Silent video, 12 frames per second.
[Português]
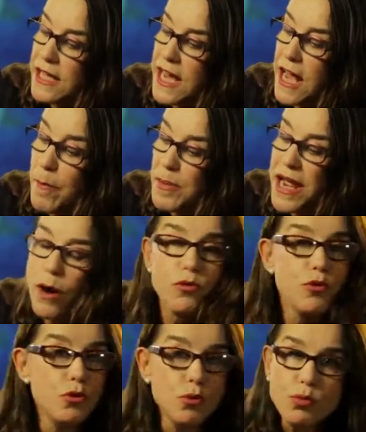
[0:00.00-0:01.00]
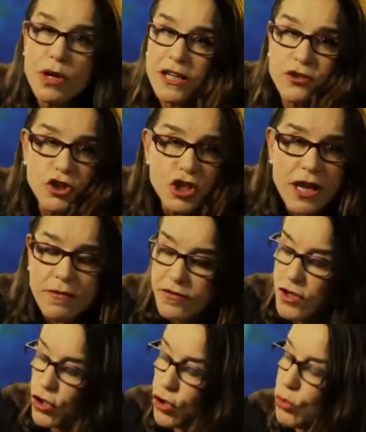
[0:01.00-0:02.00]
que Gabriel nunca tinha
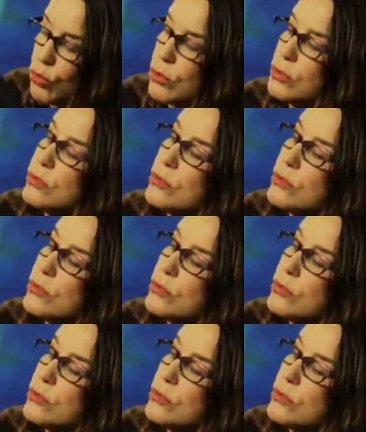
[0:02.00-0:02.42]
visto.